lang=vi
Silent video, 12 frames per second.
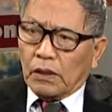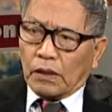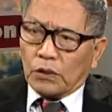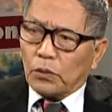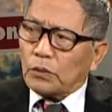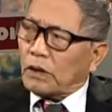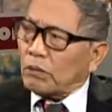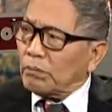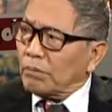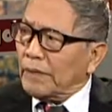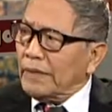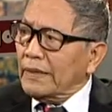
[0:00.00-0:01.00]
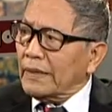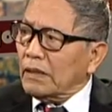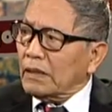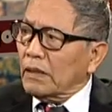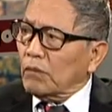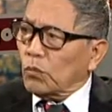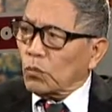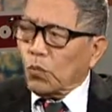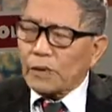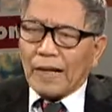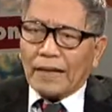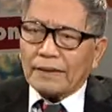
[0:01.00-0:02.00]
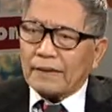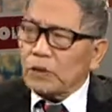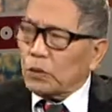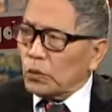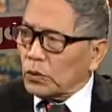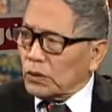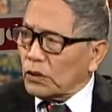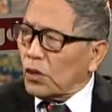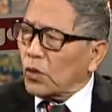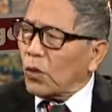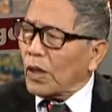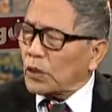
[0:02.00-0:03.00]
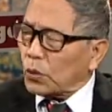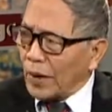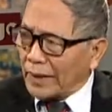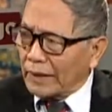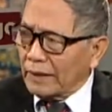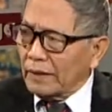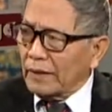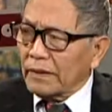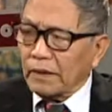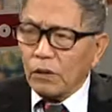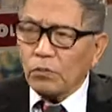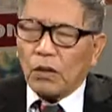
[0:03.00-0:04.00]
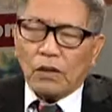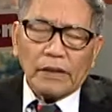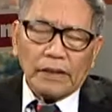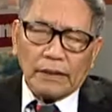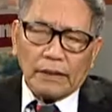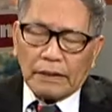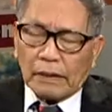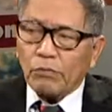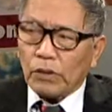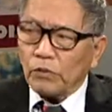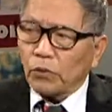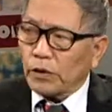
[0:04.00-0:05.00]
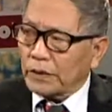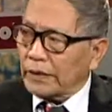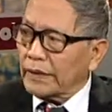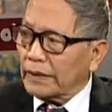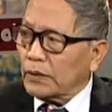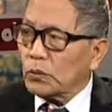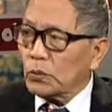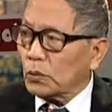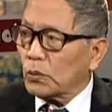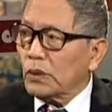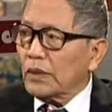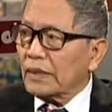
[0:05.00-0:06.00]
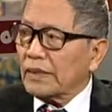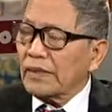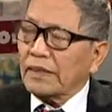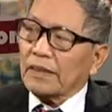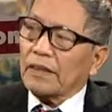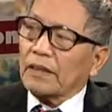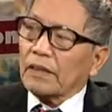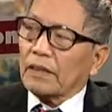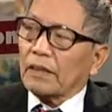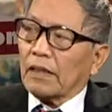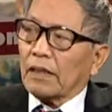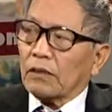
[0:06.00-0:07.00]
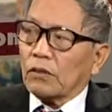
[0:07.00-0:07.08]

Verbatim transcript: uh, Trung Cộng biến thành một quốc gia dân chủ tự do hoàn toàn đó, thì lúc đó là trong cái vực chơi dân chủ thì uh,